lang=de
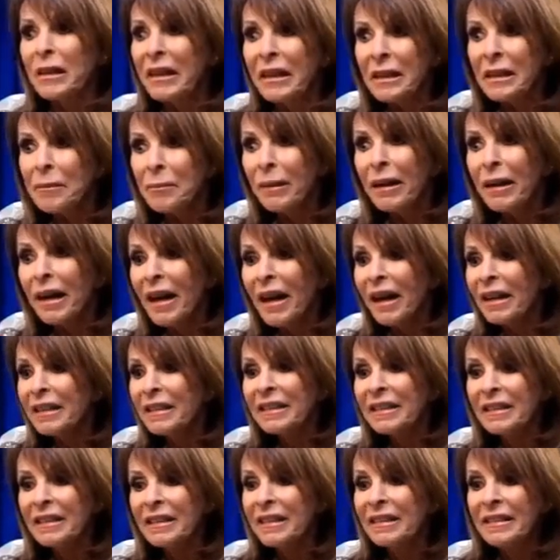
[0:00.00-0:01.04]

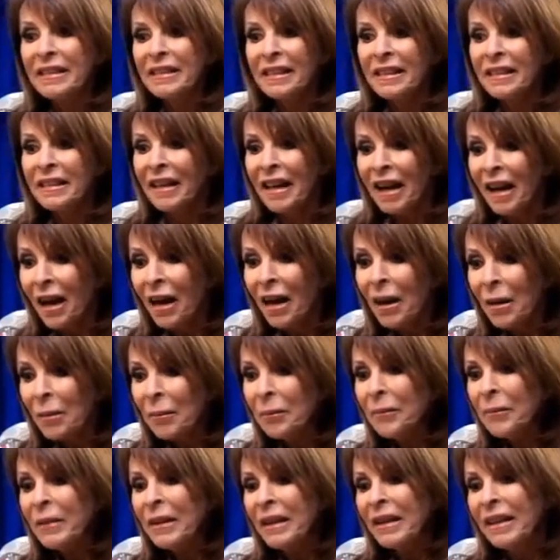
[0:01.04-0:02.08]
Hitparade dann
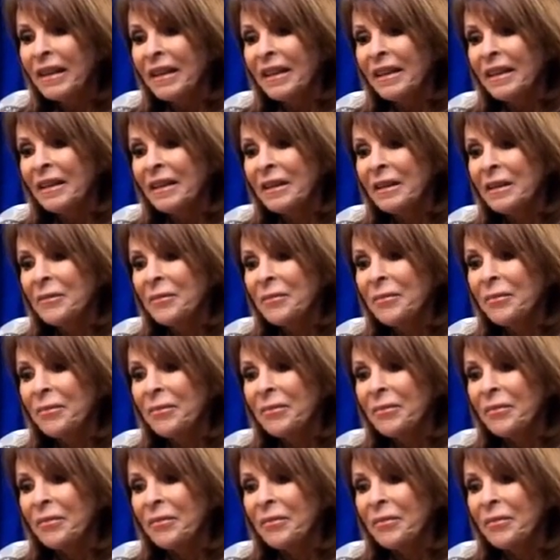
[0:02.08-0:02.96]
kam, ähm,